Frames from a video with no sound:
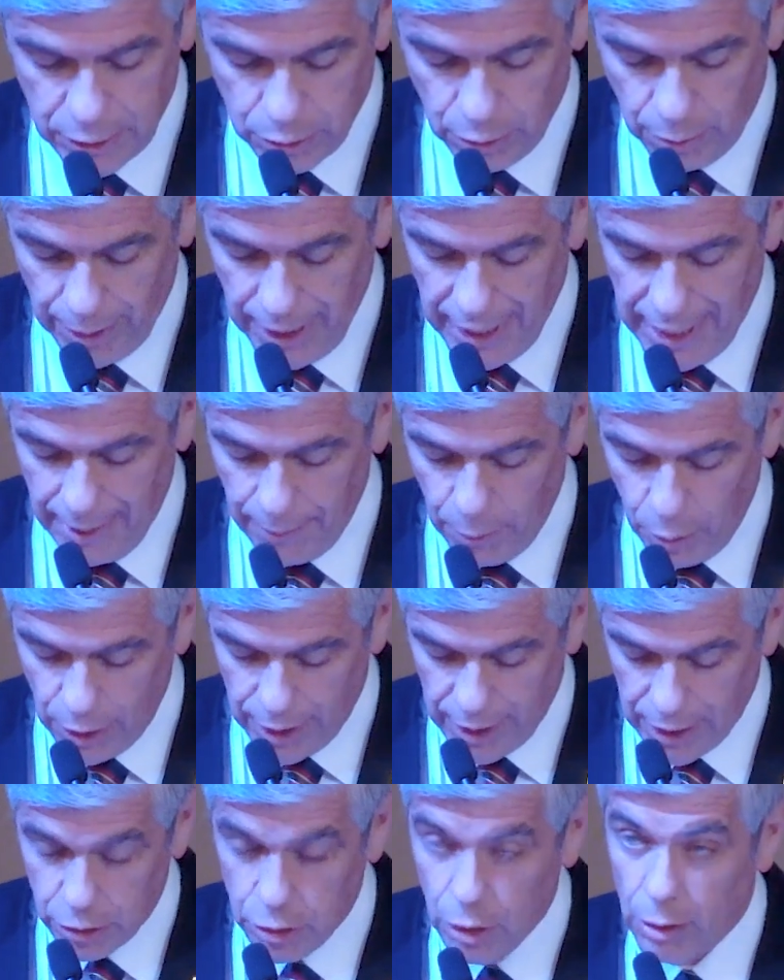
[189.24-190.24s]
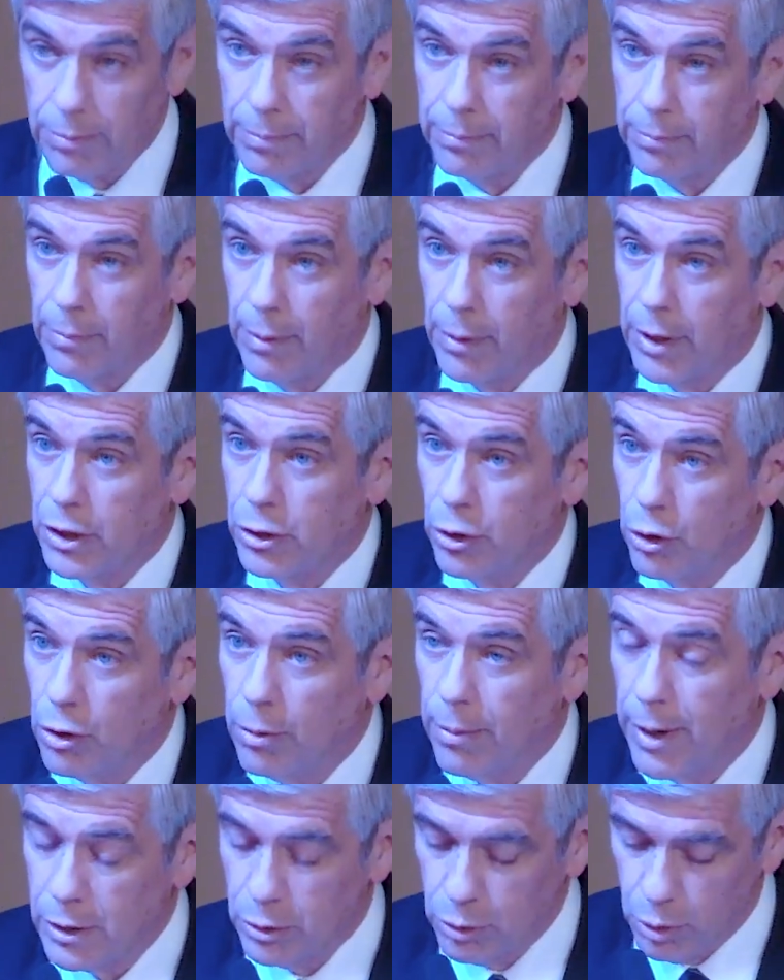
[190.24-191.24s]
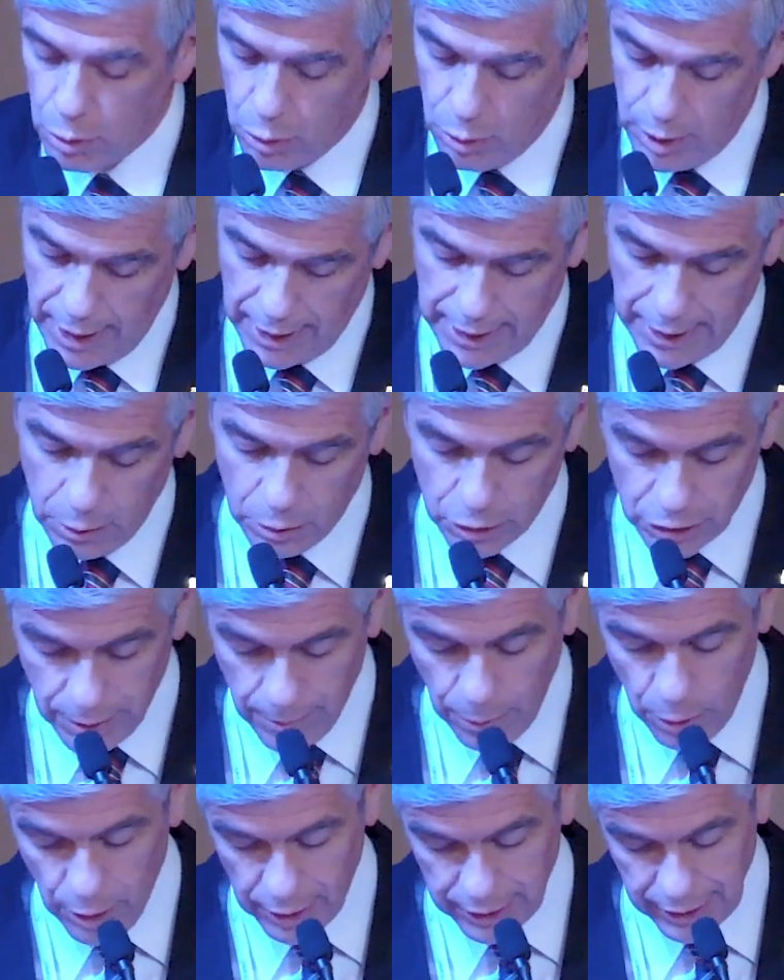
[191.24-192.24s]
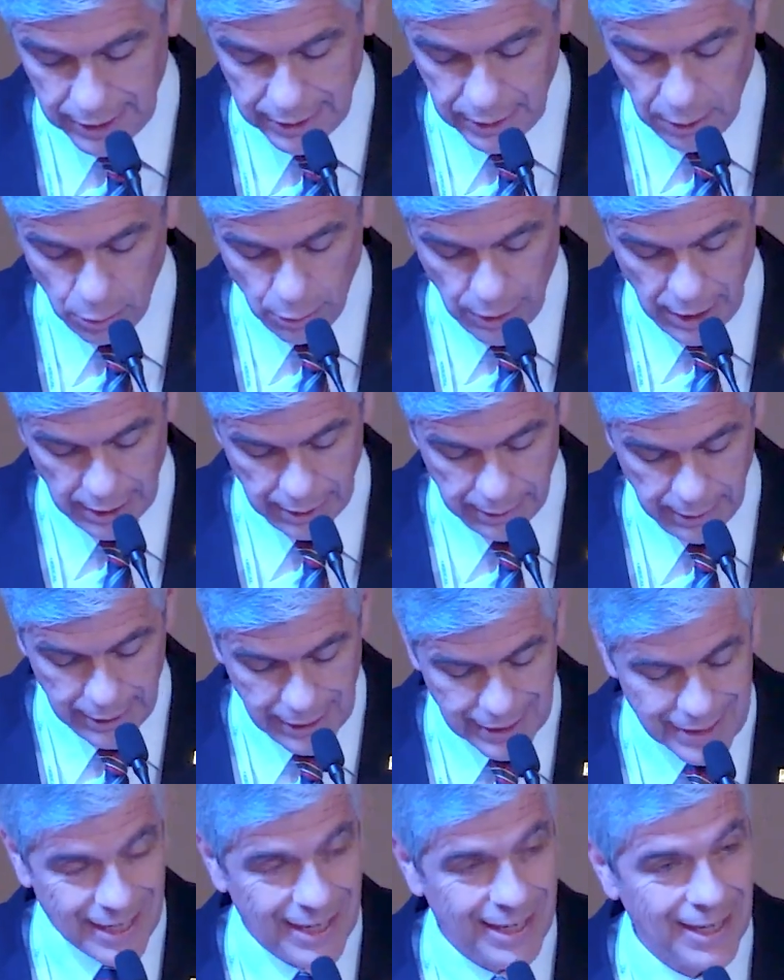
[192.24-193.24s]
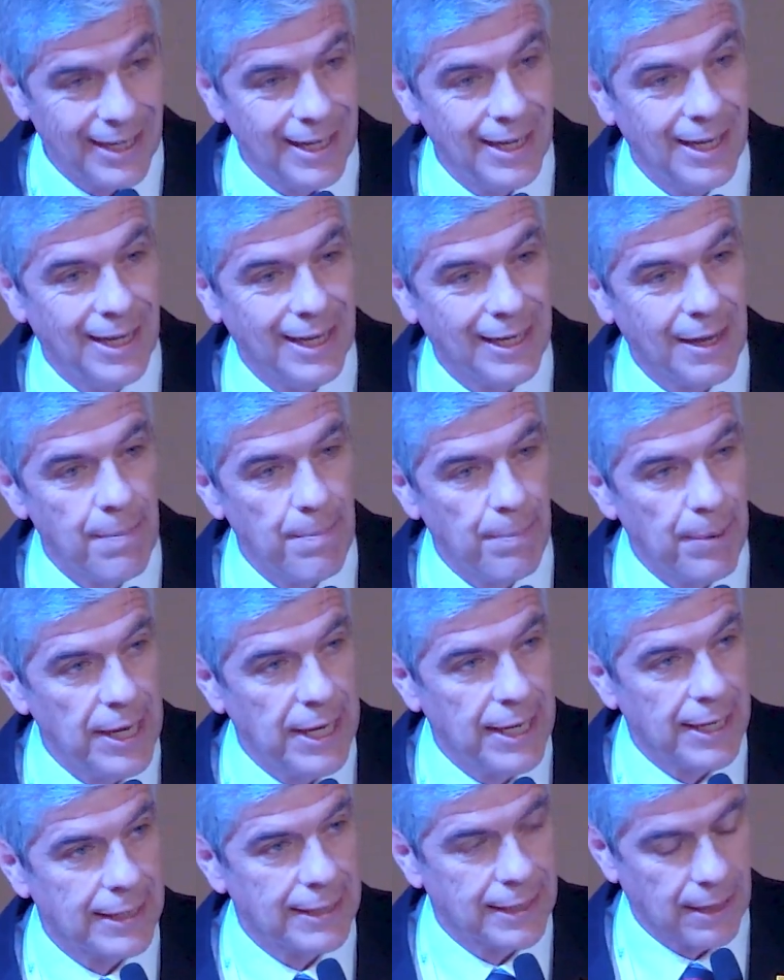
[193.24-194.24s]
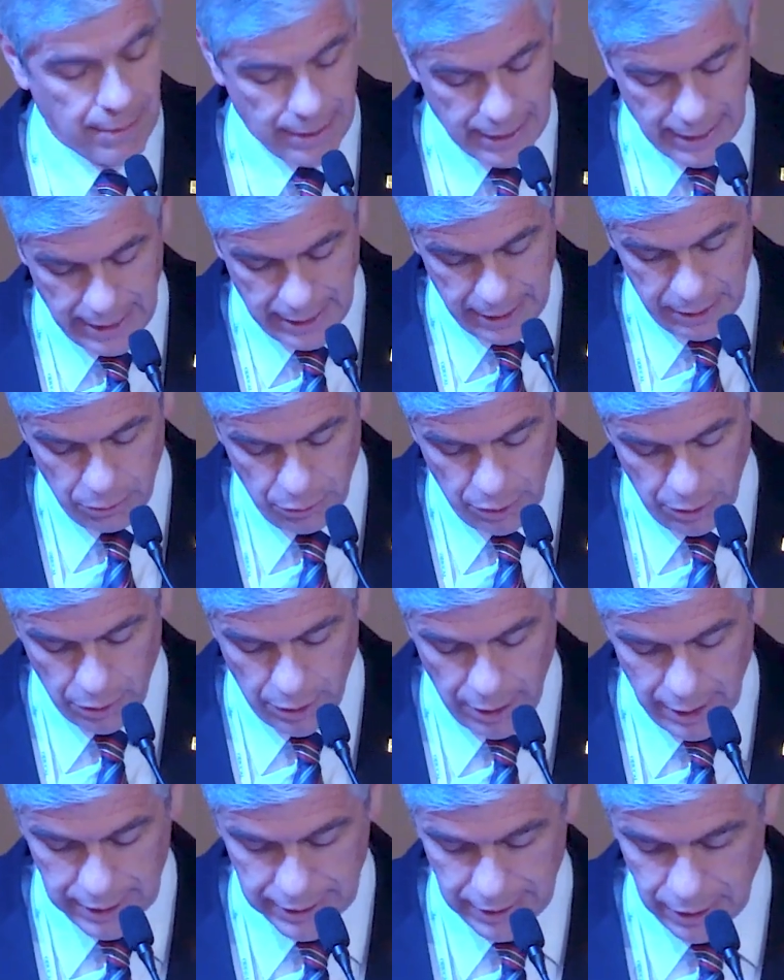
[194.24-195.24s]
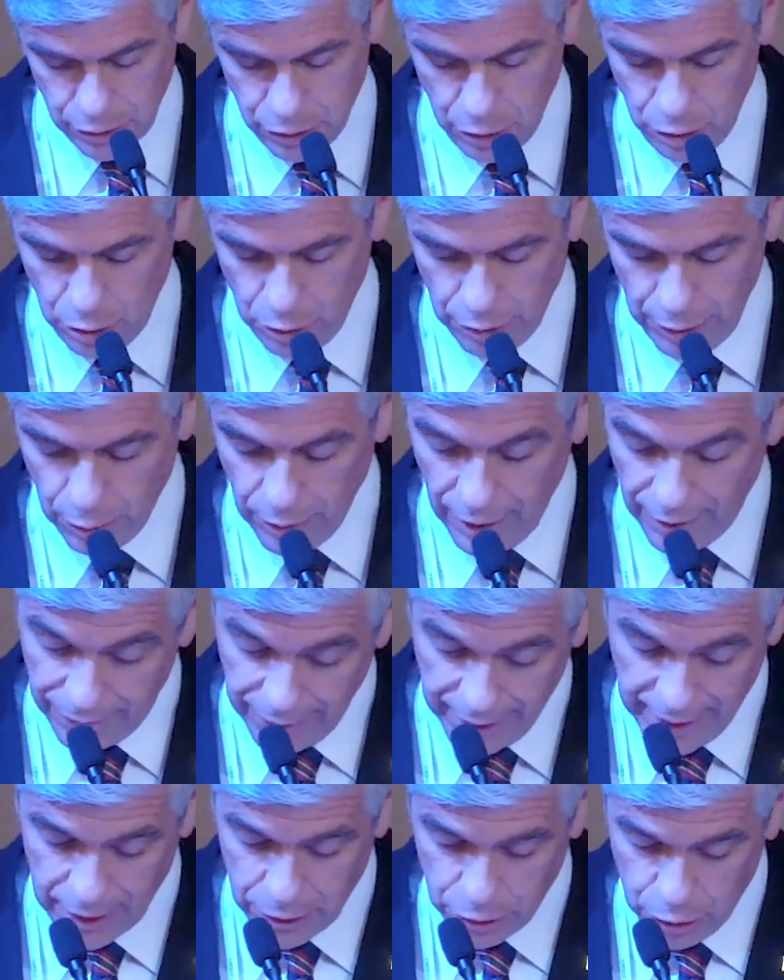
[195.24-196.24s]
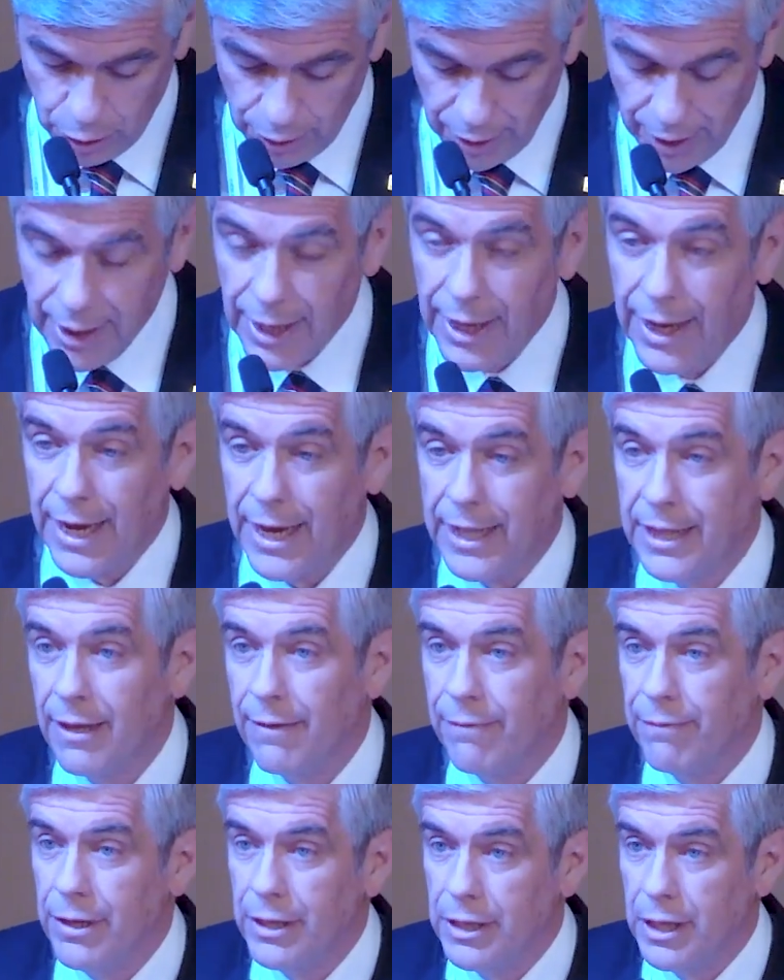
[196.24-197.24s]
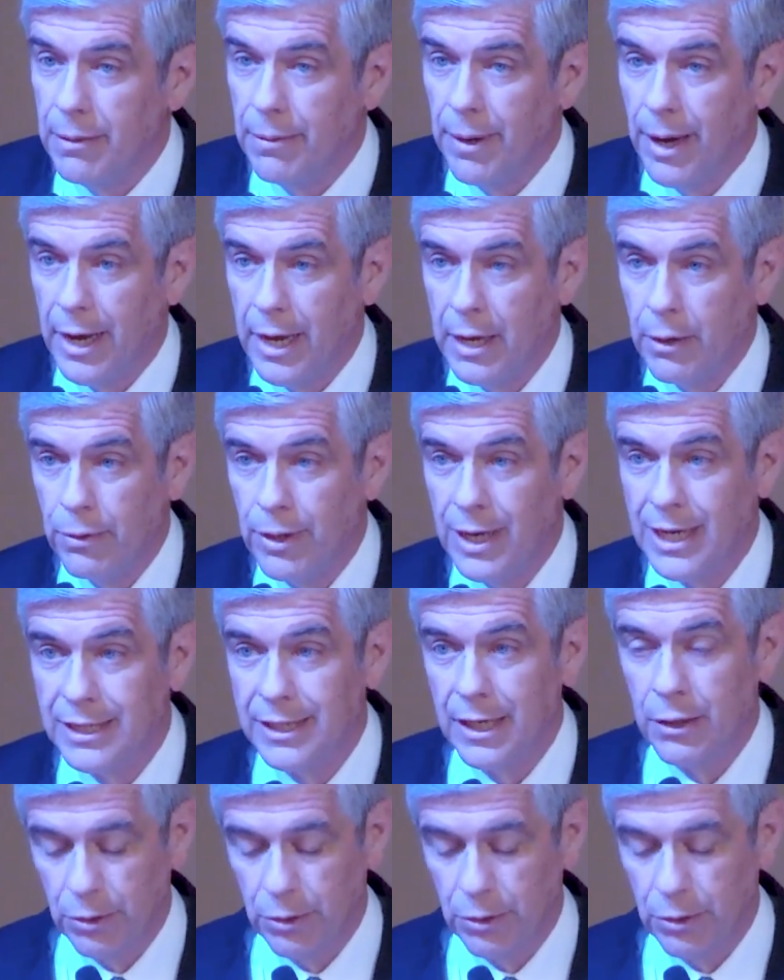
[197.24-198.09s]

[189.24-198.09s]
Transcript: sobre la vocación, vocación con mayúscula, que nos llevó hasta este lugar. Es decir, qué implica trabajar en una organización, en una federación, en definitiva, en una red